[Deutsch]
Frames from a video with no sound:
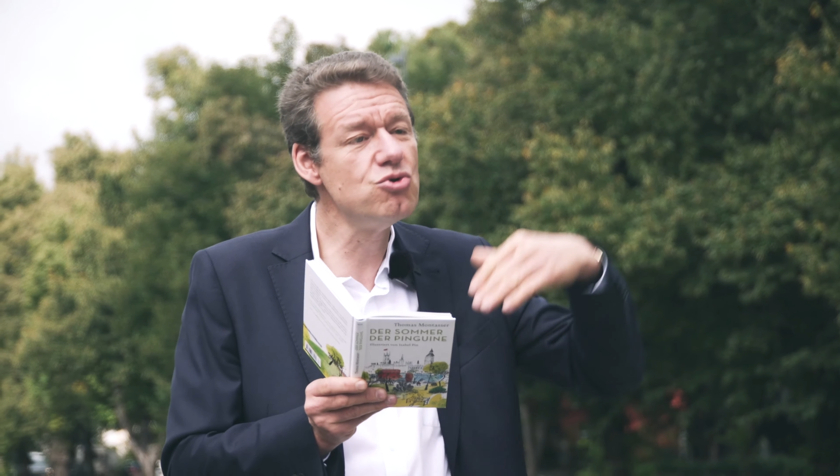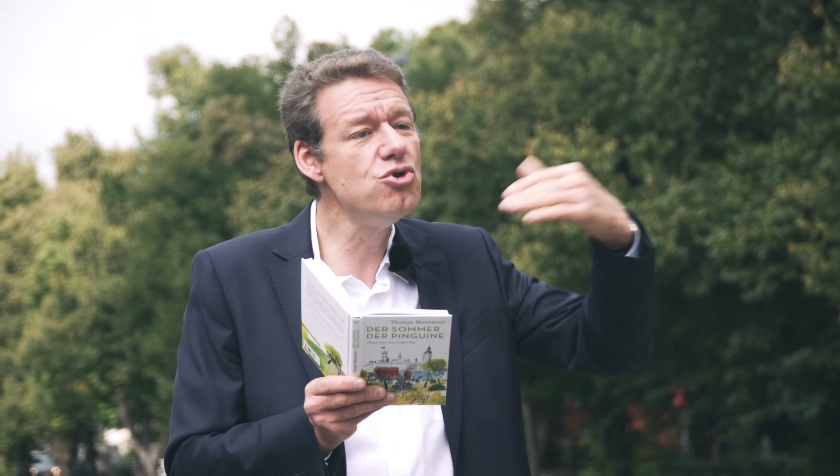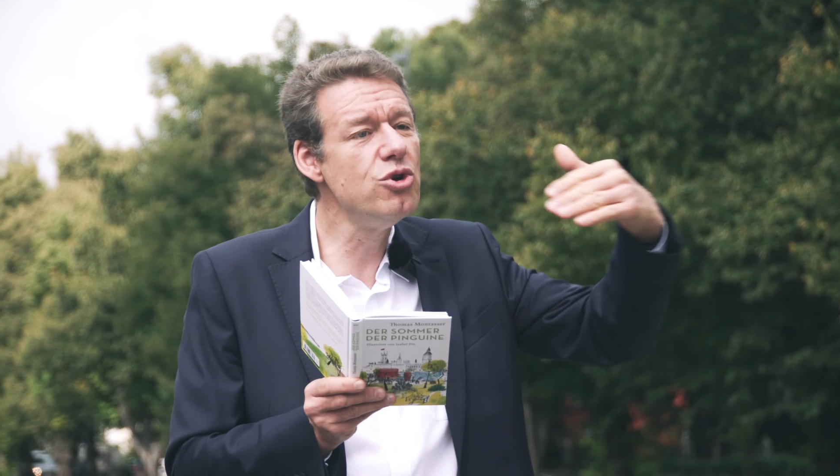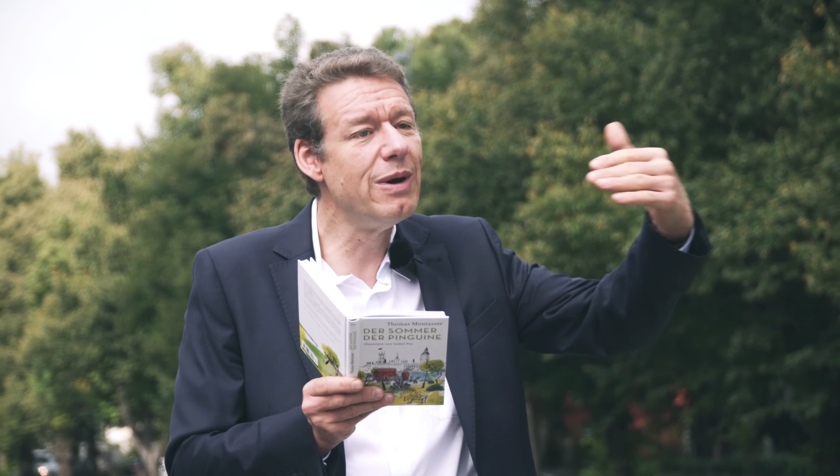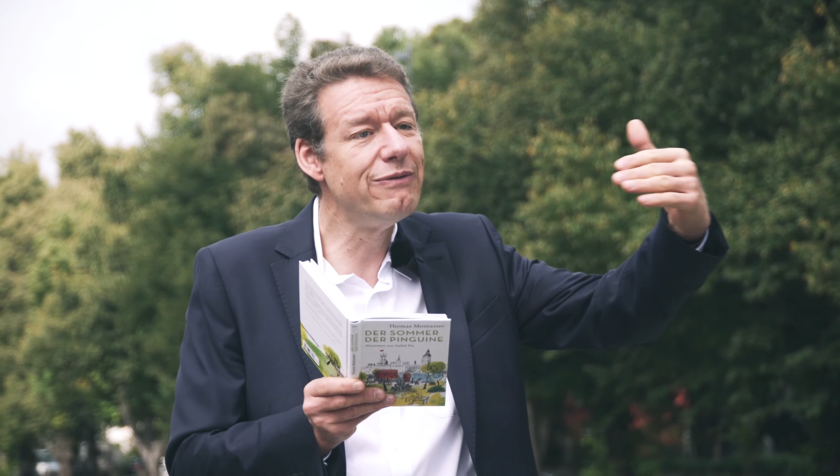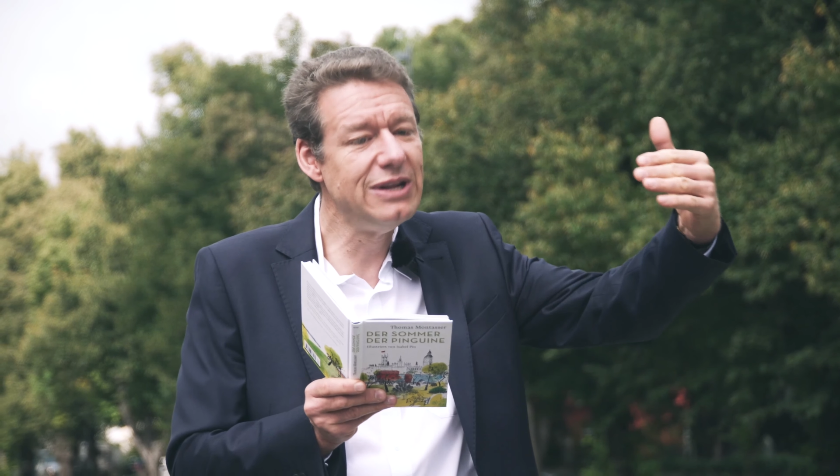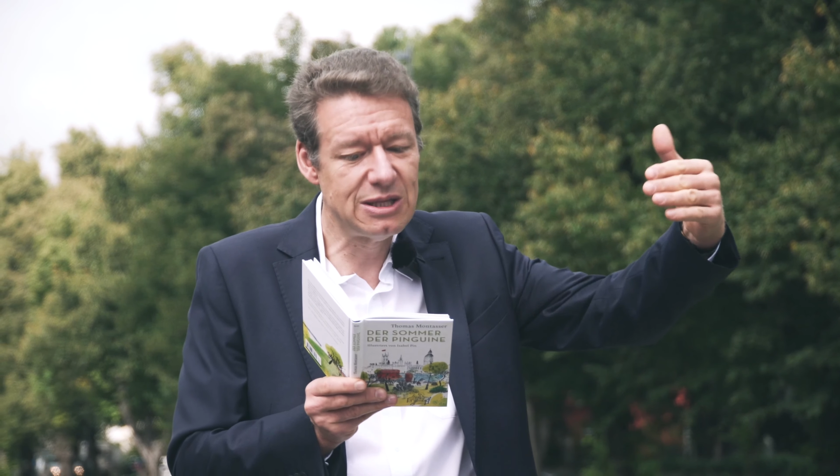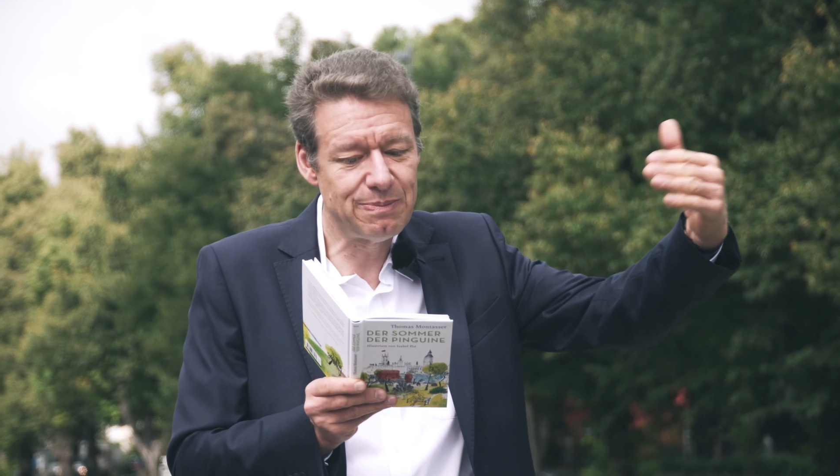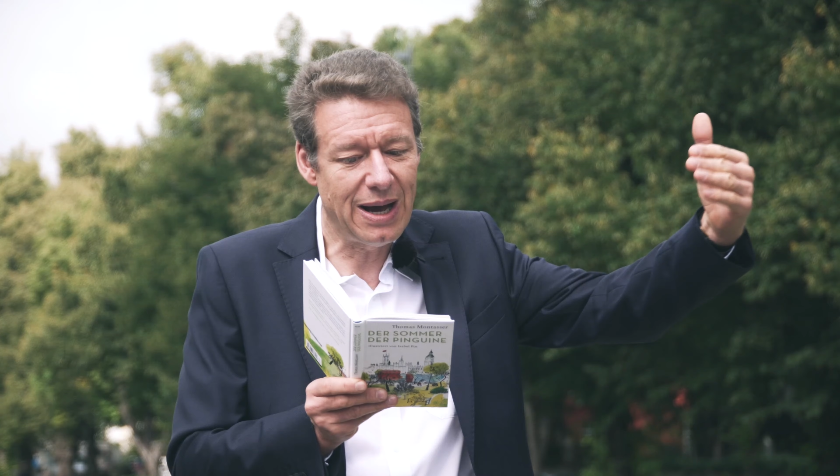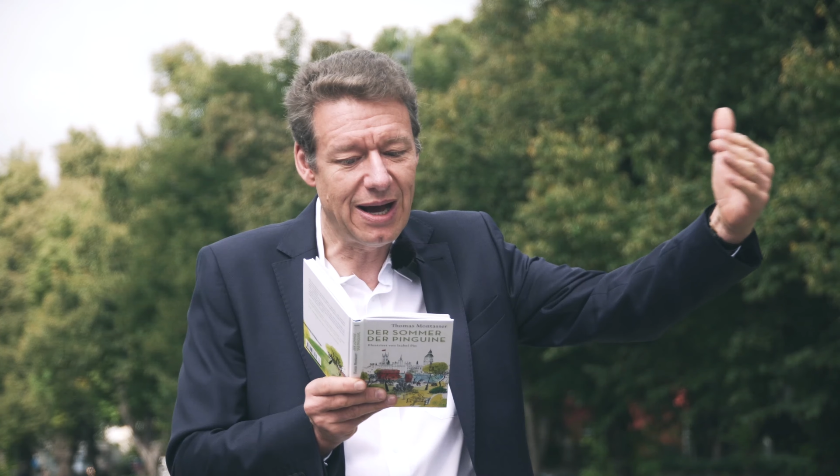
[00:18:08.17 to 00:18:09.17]

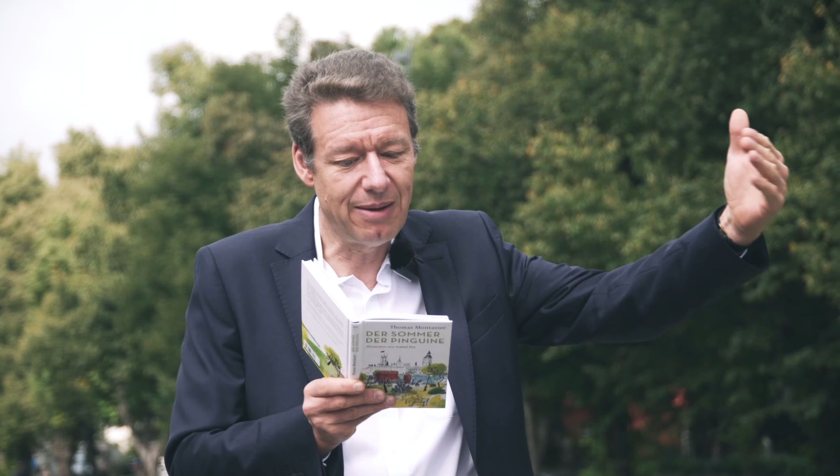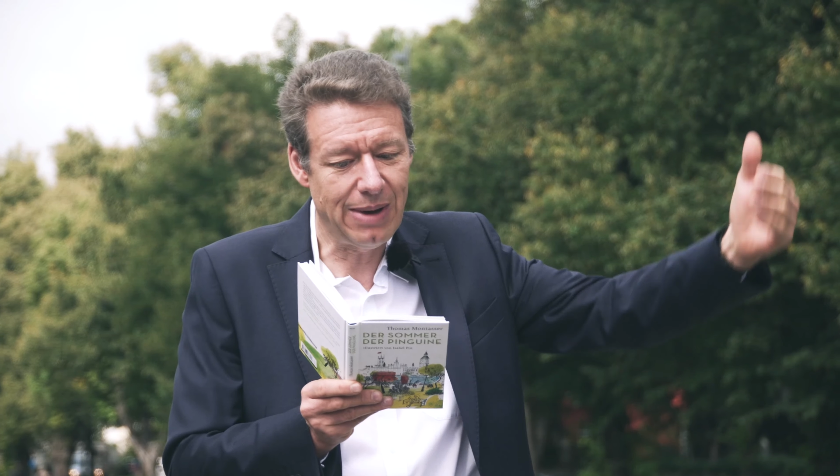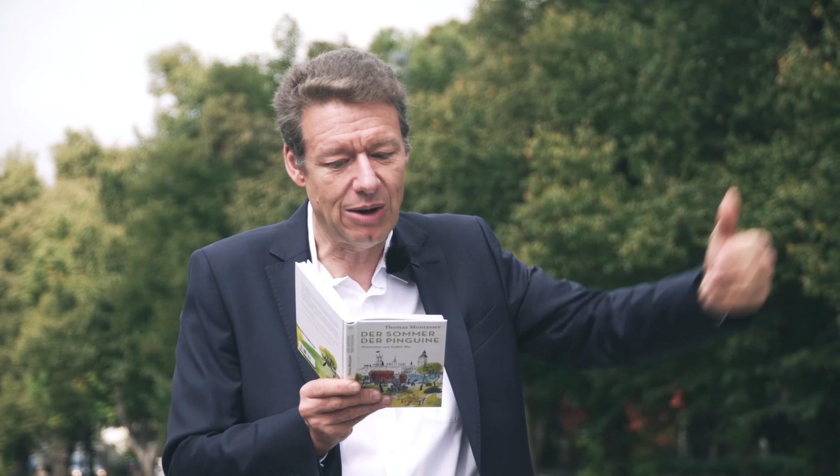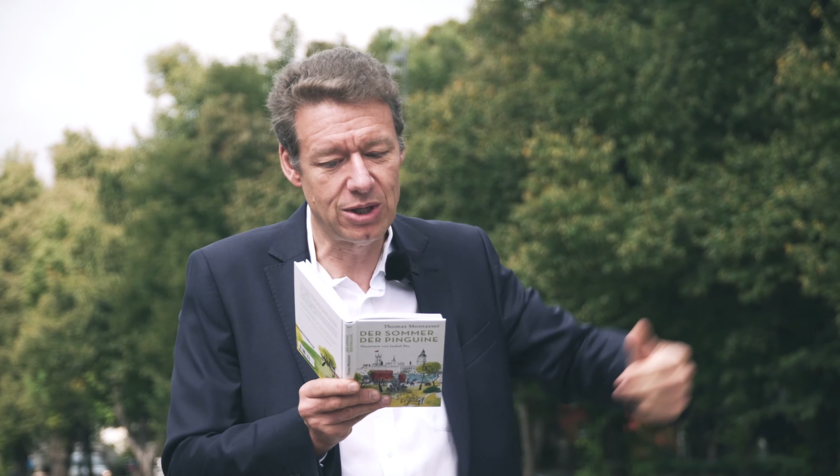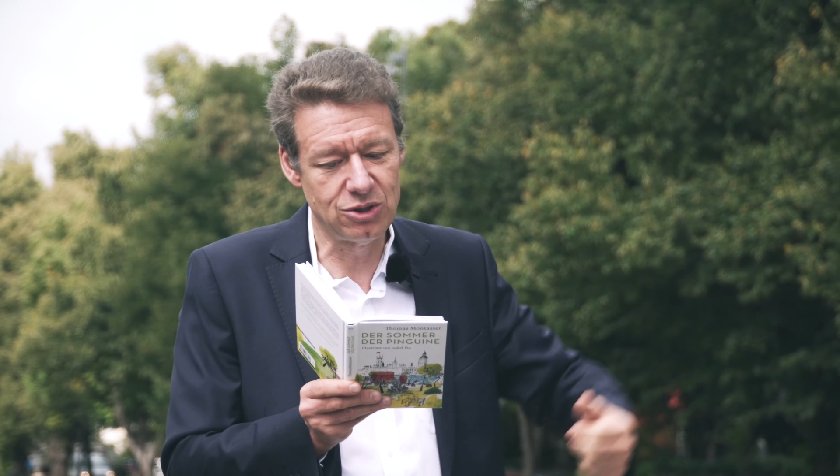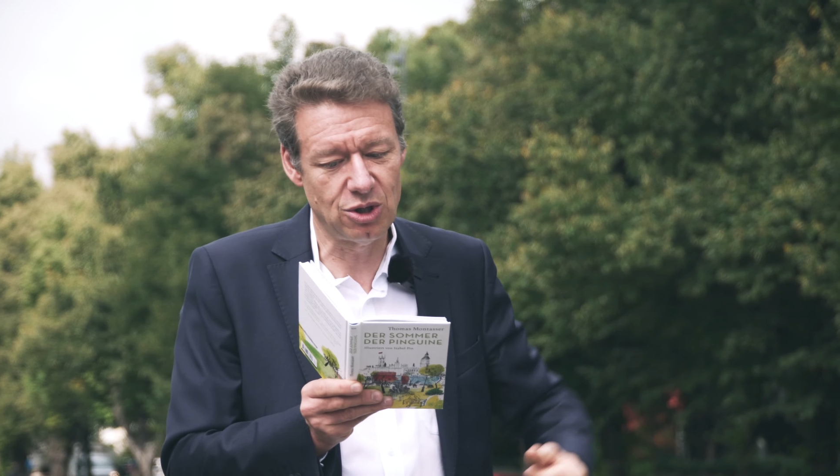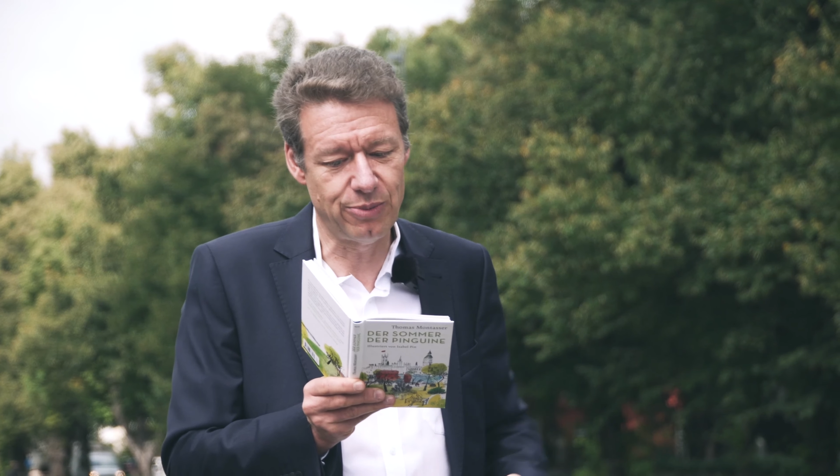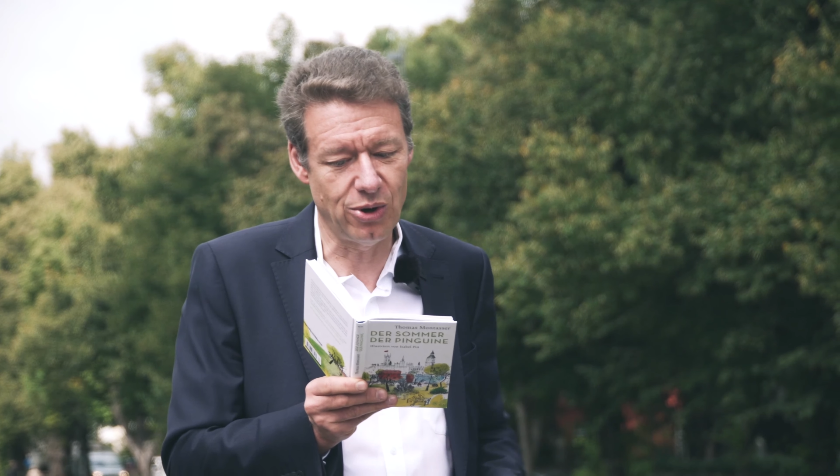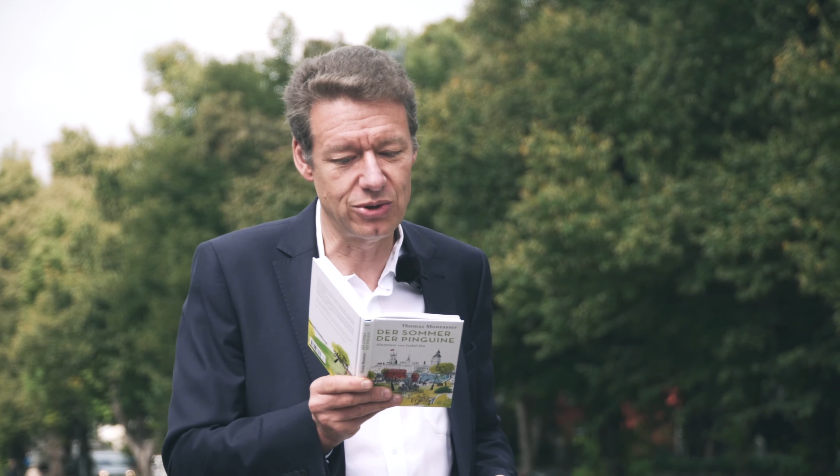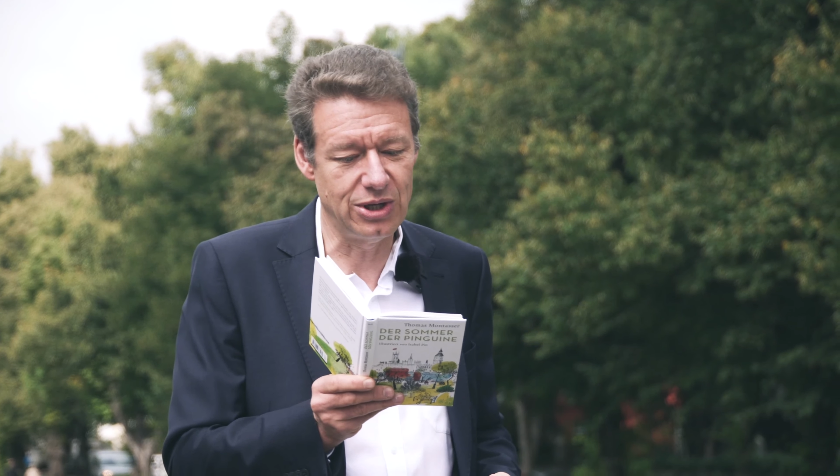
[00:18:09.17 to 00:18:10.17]
unüberwindbare Mauer
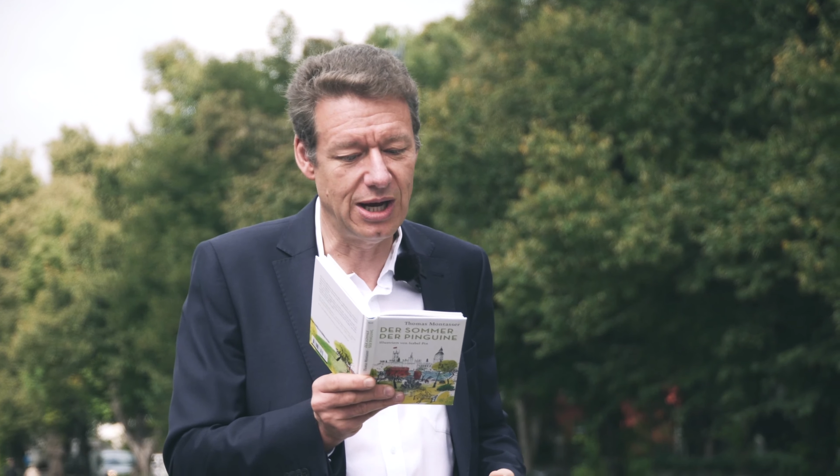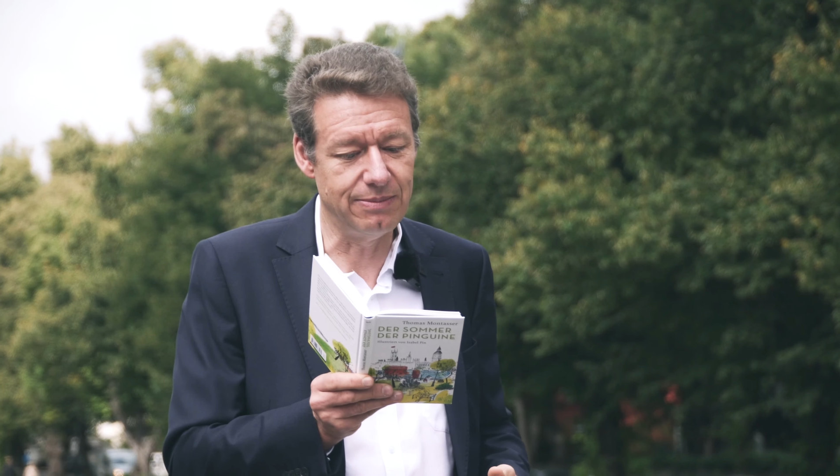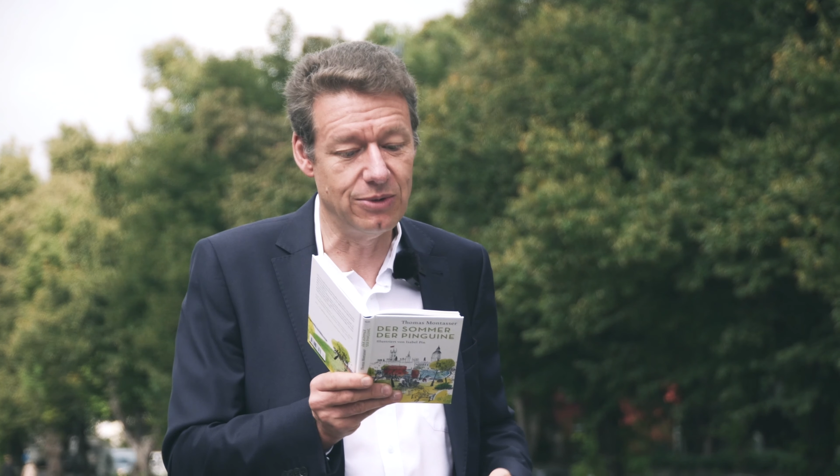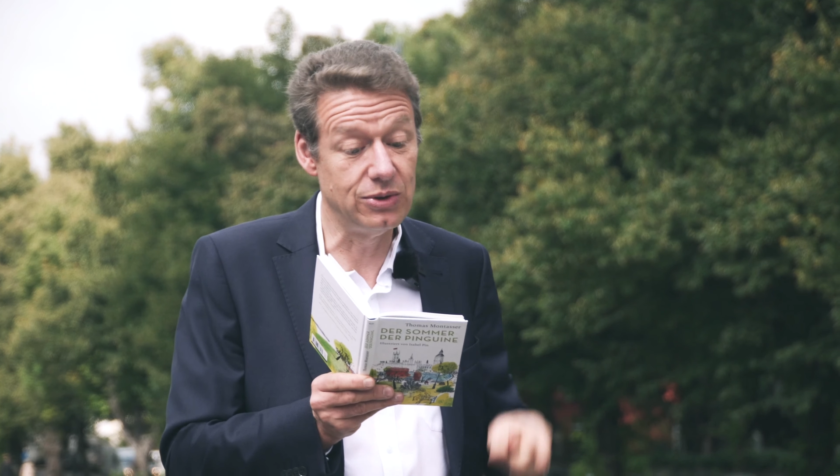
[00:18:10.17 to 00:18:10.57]
durchbrochen haben.